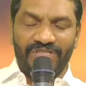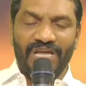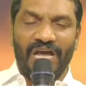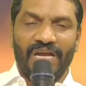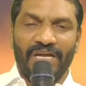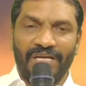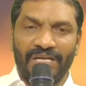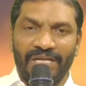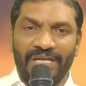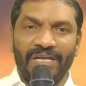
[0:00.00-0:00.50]

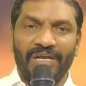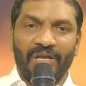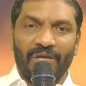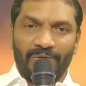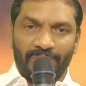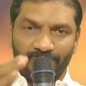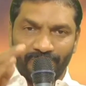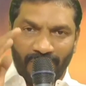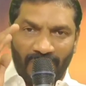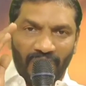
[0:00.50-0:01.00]
జీవితాన్ని
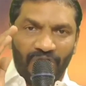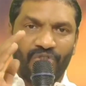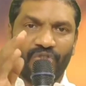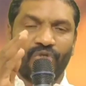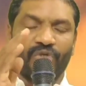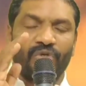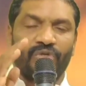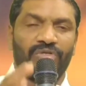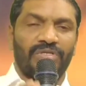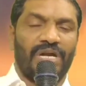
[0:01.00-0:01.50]

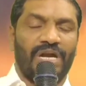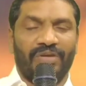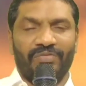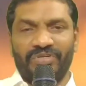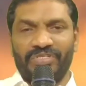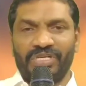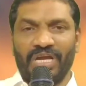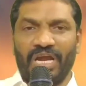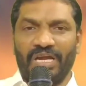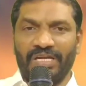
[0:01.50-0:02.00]
మలుచుకుంటున్నాడు
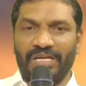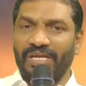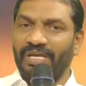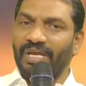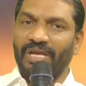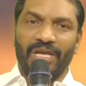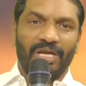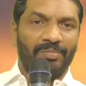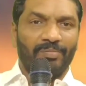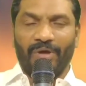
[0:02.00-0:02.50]
అనే
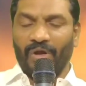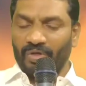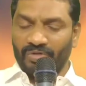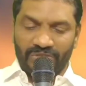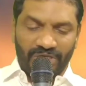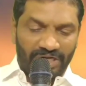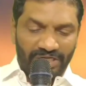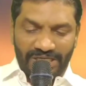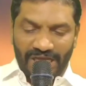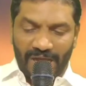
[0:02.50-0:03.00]
విషయాన్ని
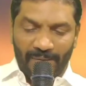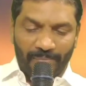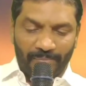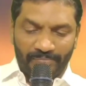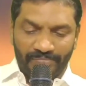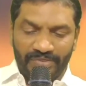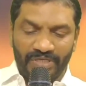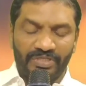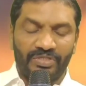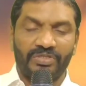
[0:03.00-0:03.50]
మరొకసారి
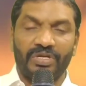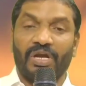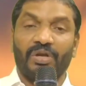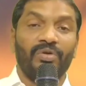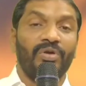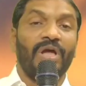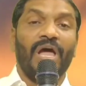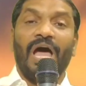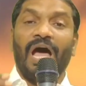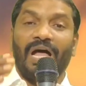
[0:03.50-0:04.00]
జ్ఞాపకం
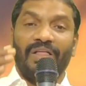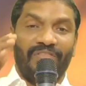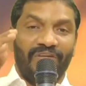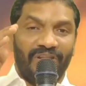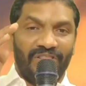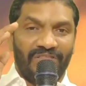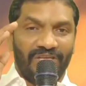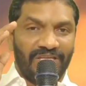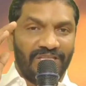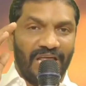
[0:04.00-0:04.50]
చేస్తున్నాను
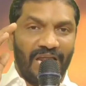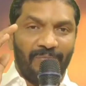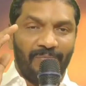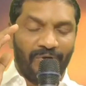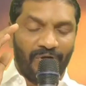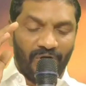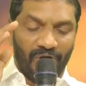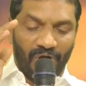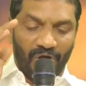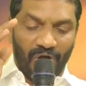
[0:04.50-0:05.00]
అదే రీతిగా
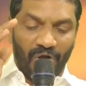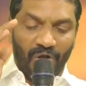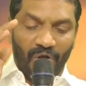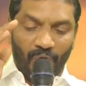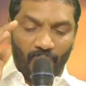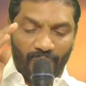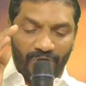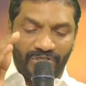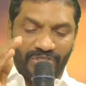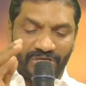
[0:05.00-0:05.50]
నలభై రెండో
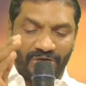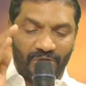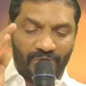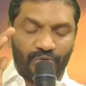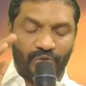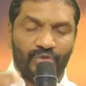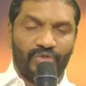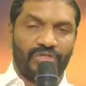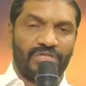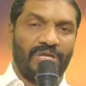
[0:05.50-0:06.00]

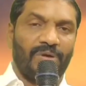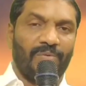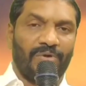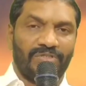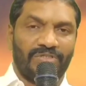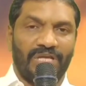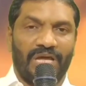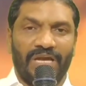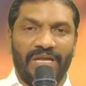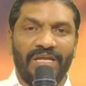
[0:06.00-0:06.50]
వచనం చూసుకుందాం
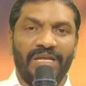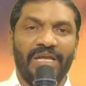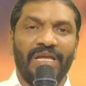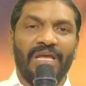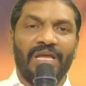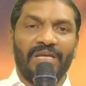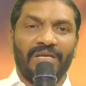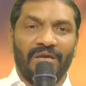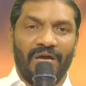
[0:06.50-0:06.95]
ఒకసారి